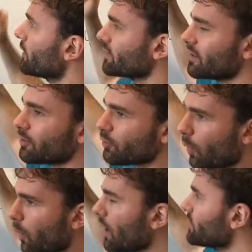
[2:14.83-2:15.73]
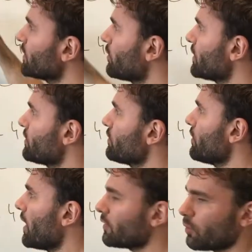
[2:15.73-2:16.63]
C'est trois
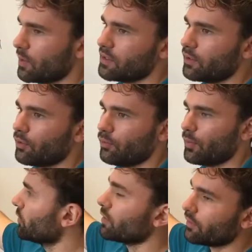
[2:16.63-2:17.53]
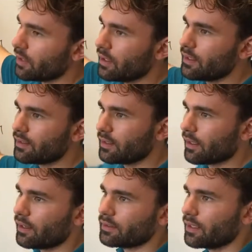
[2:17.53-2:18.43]
équations à trois inconnues. Si vous avez x,
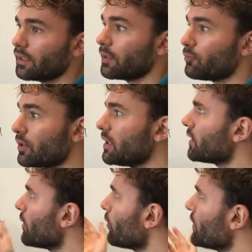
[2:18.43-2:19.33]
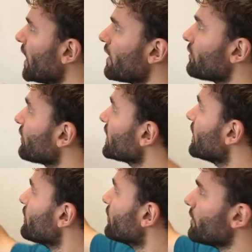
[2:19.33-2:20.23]
y, z, et puis comme on est à la fin de
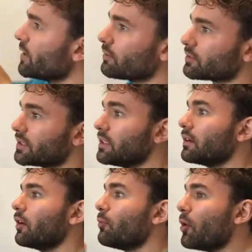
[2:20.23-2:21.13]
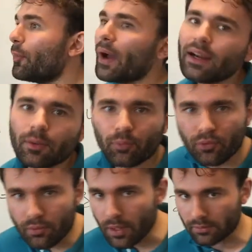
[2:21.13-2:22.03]
l'alphabet, on se dit on peut pas aller
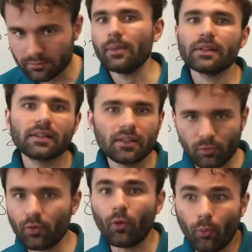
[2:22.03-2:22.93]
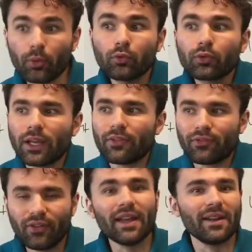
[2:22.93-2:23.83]
plus loin. Ah bah si, on peut, on peut tout à
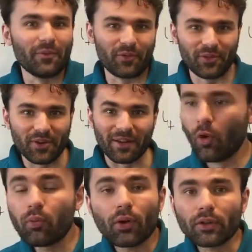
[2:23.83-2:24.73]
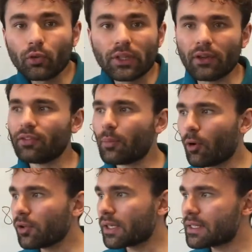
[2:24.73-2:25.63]
fait aller plus loin. On pourrait tout à fait
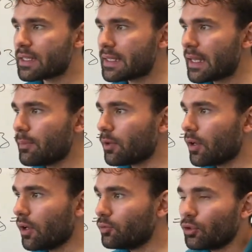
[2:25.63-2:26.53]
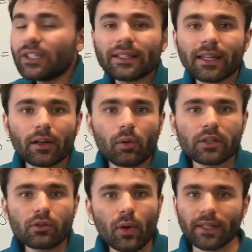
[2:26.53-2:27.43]
prendre un système de quatre
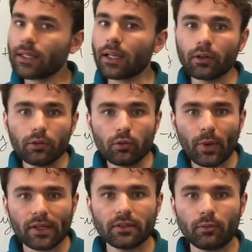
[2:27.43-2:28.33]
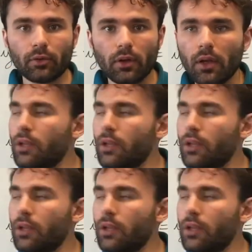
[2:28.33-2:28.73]
équations à quatre inconnues par exemple.